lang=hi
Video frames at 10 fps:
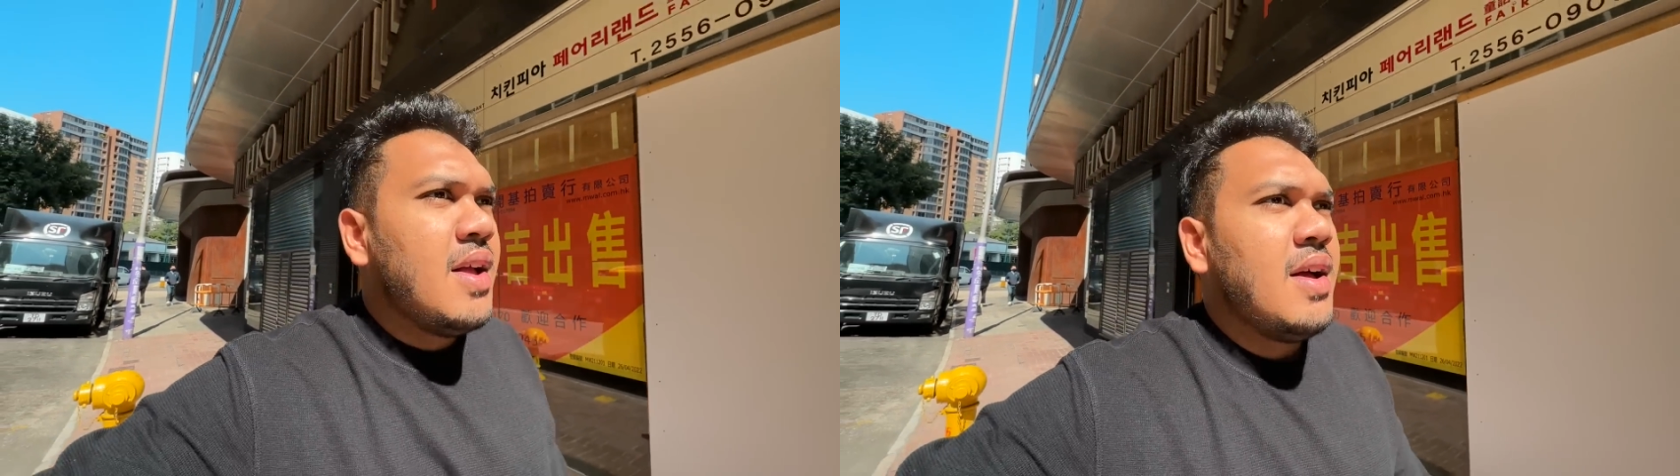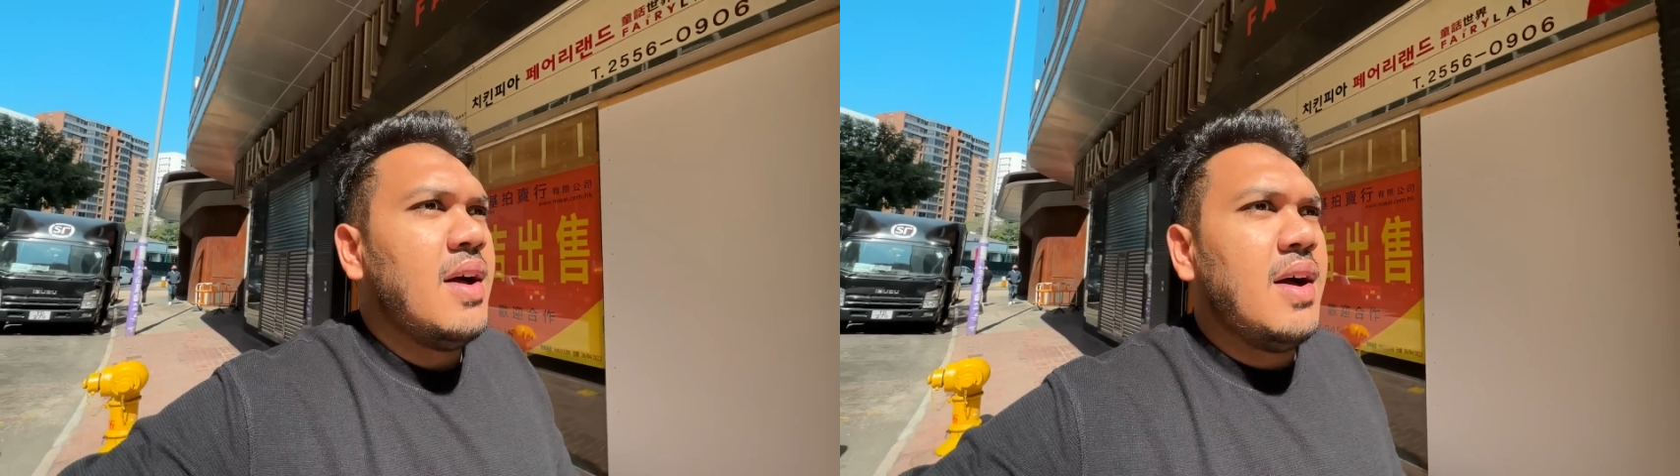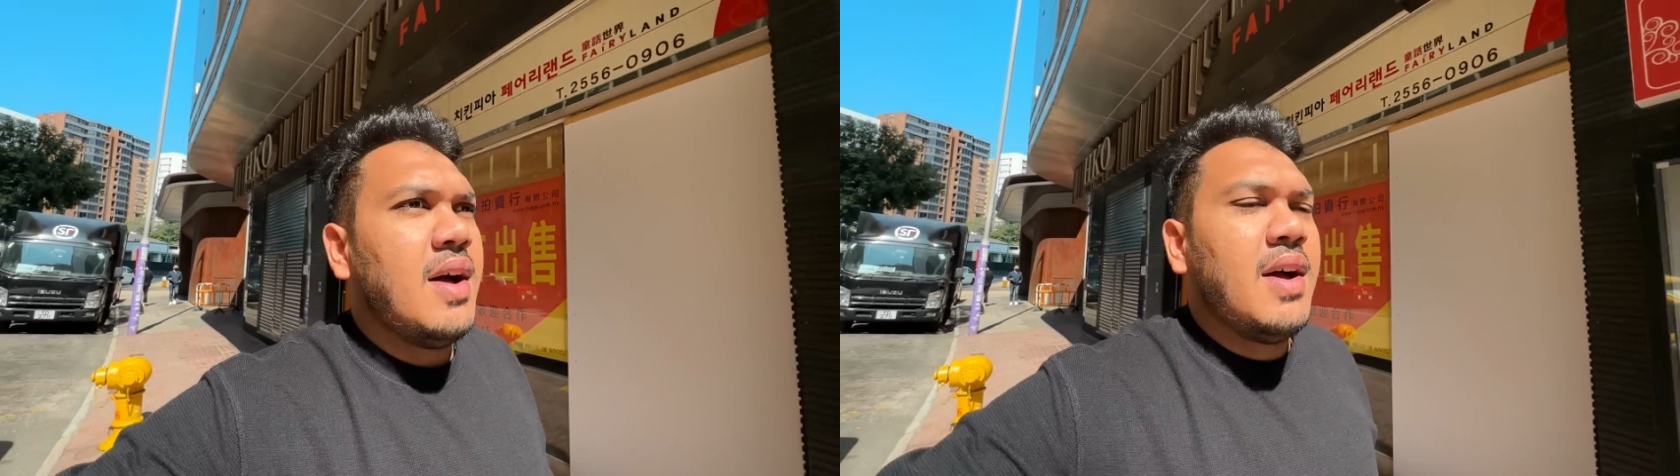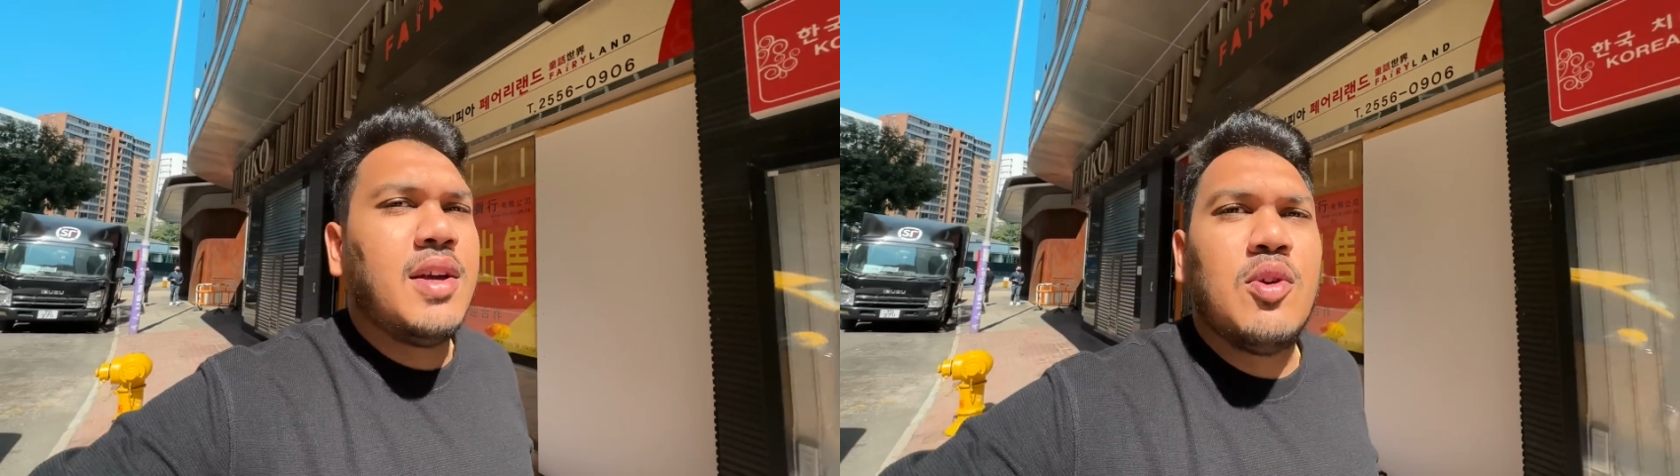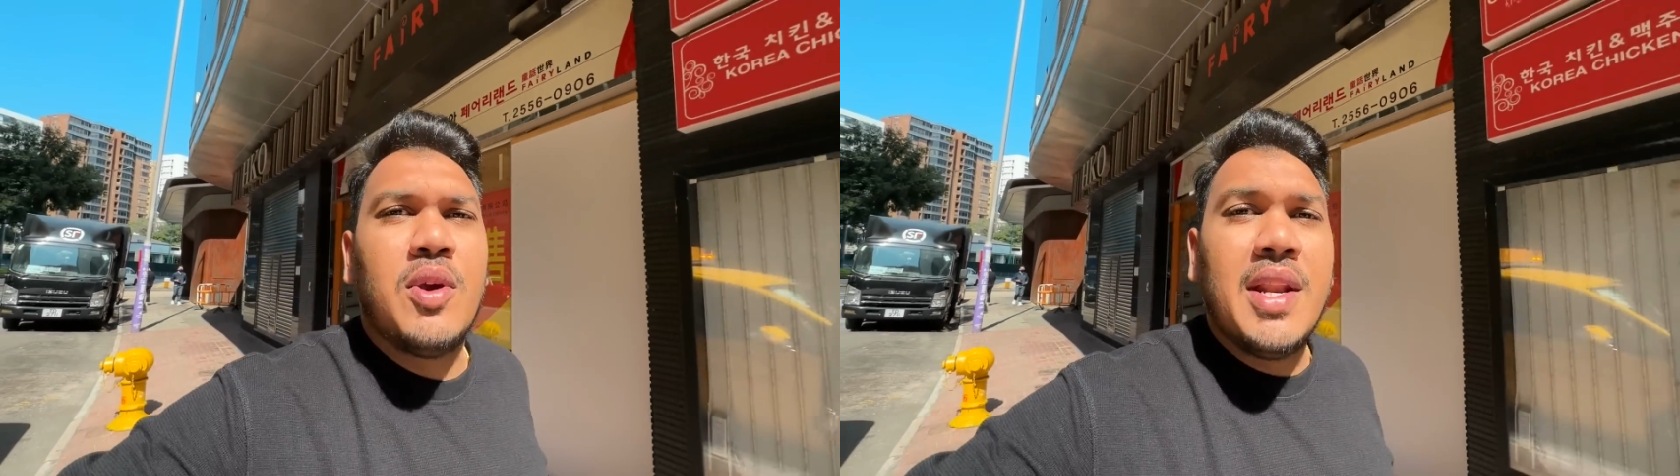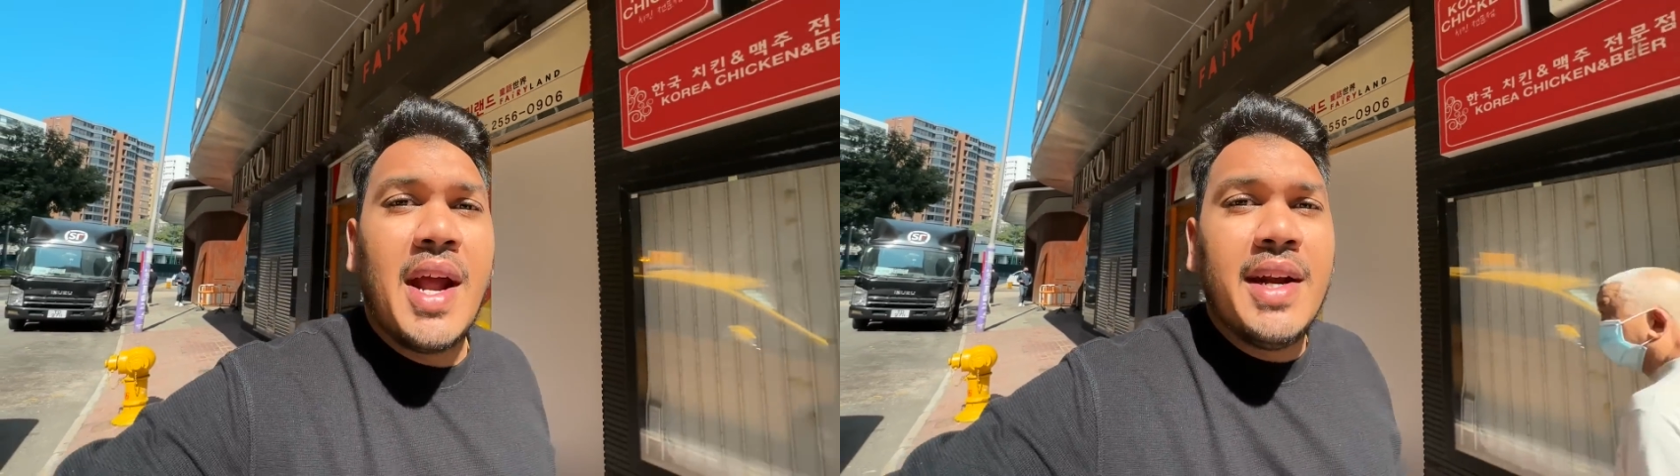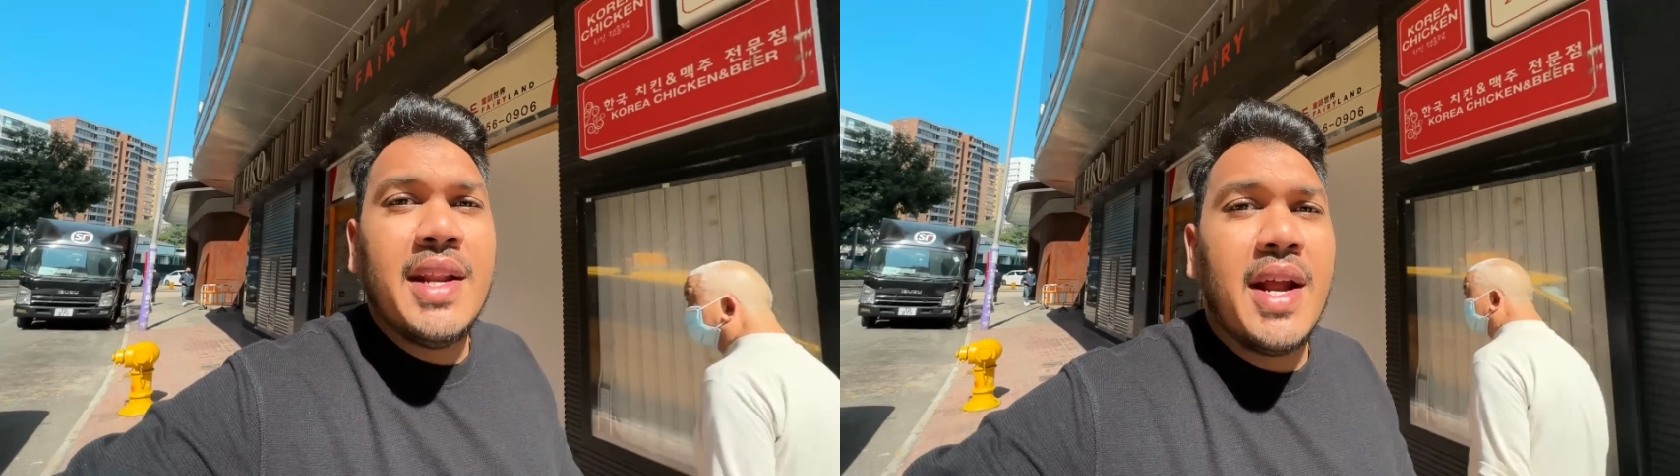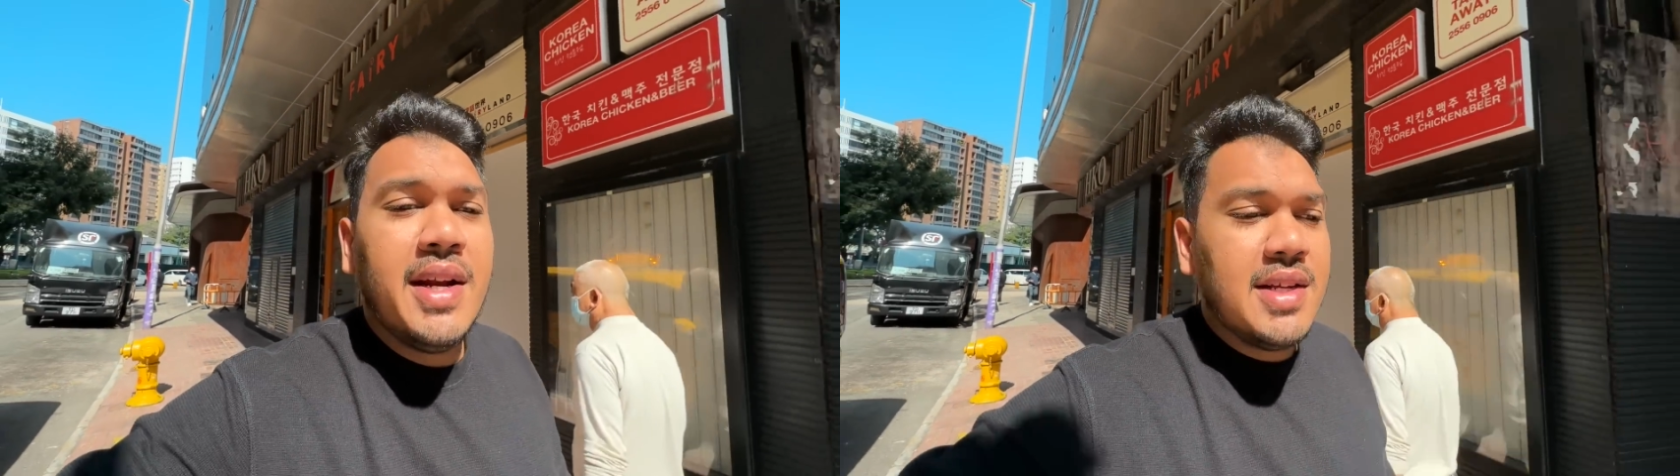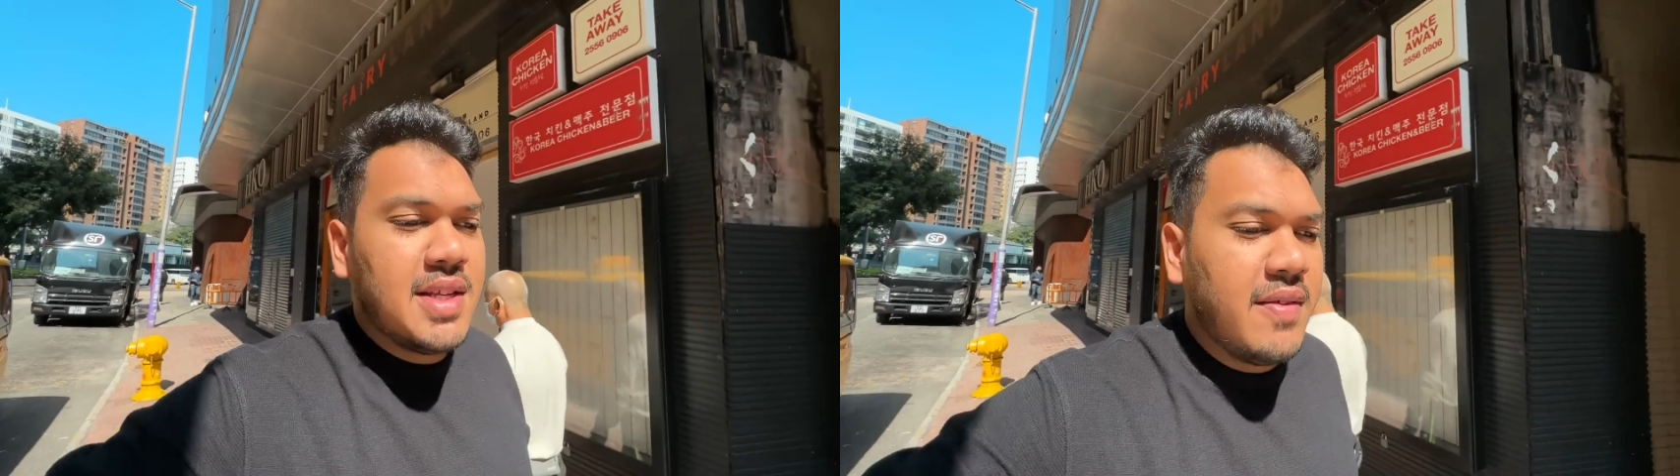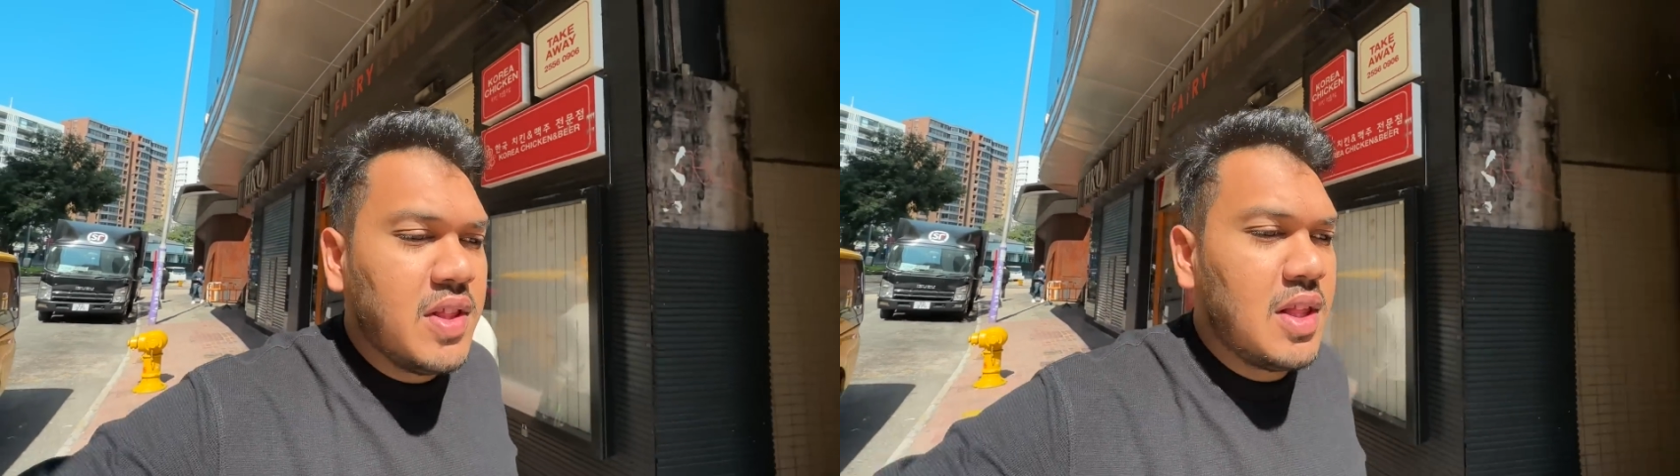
Uh, क्योंकि 1997